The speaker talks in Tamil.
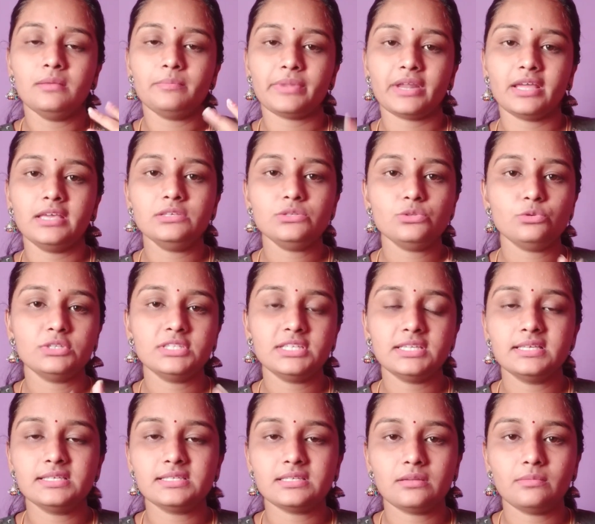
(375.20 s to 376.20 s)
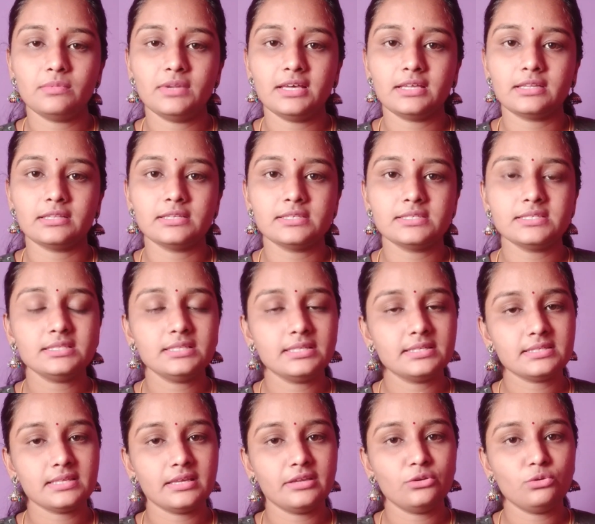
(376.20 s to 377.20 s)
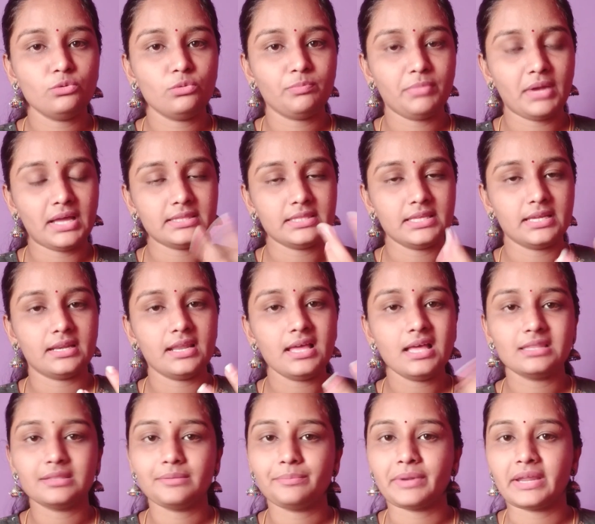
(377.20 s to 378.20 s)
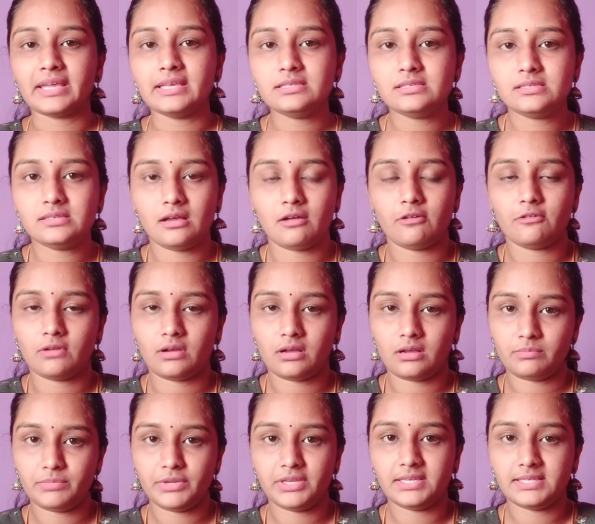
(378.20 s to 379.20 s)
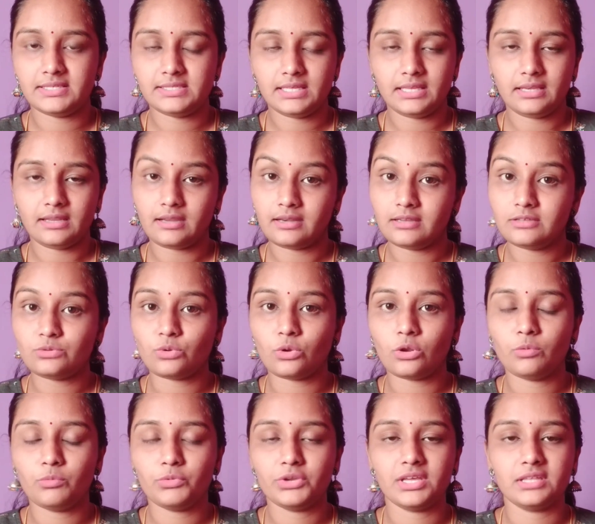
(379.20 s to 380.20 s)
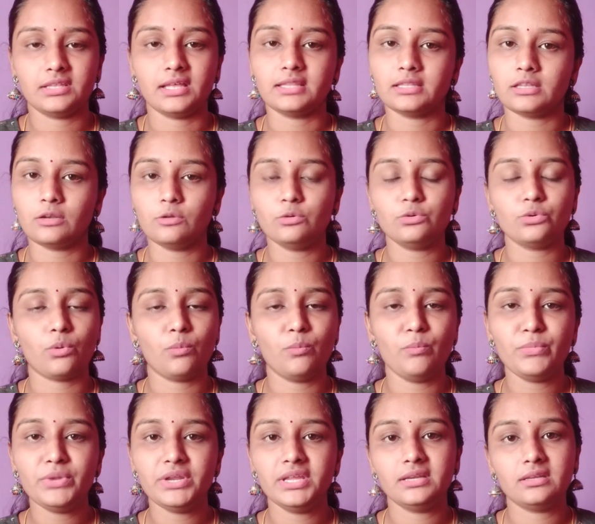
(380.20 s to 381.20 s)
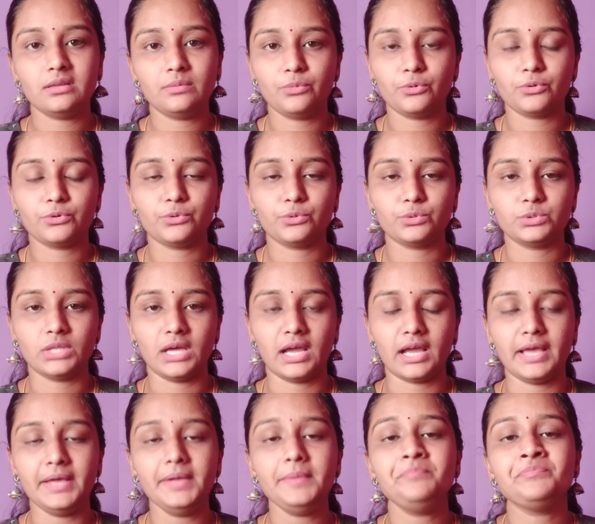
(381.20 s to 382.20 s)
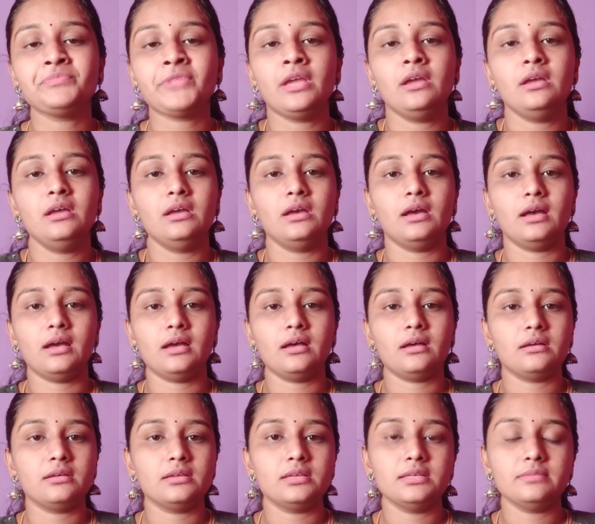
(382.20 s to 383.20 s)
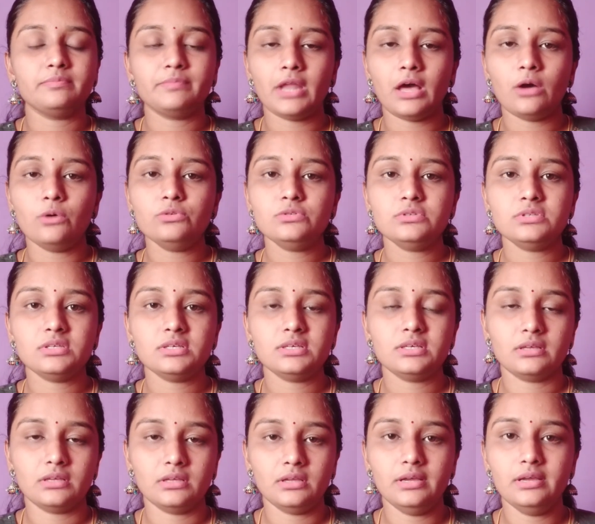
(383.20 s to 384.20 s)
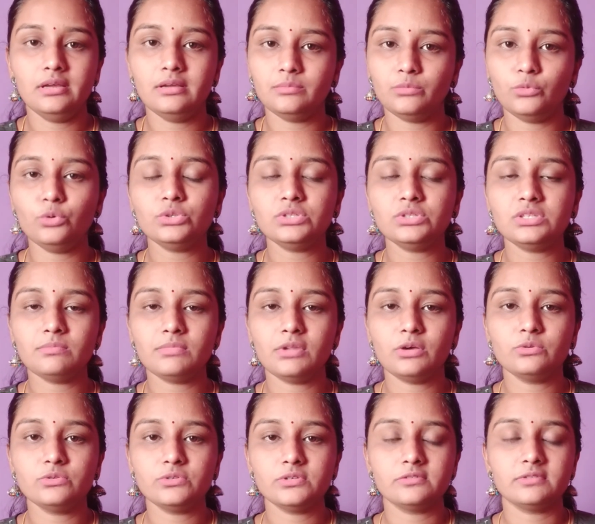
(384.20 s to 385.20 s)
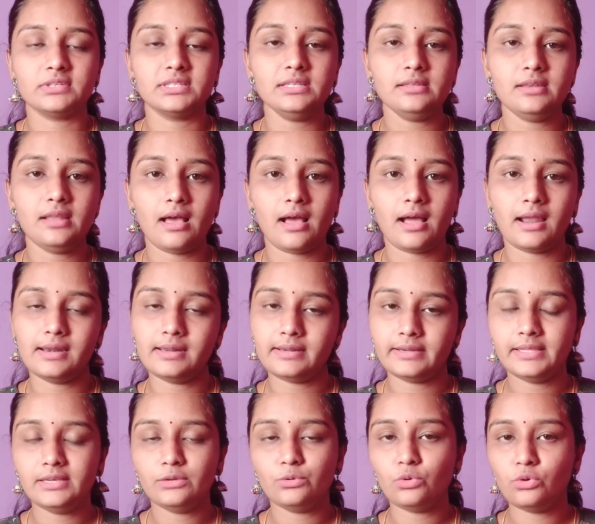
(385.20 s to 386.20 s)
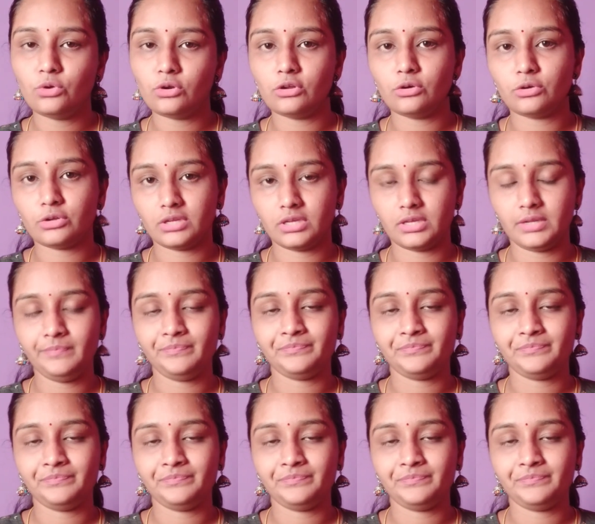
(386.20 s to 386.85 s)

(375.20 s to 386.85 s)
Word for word: ப்ரைஸும் வந்து ரீசனபிளாக இருந்துச்சு டிசைனும் பார்த்தீங்கன்னா அந்த ப்ரைஸ்க்கு அப்படி டிசைனானே சொல்ல முடியாது அந்த அளவுக்கு ரொம்ப நீட்டாக போட்டு கொடுத்தாங்க பிளவுஸ் மூர்த்தம் பிளவுஸுக்கு வந்து நான் ஆல்ரெடி கூகுளில் ஒரு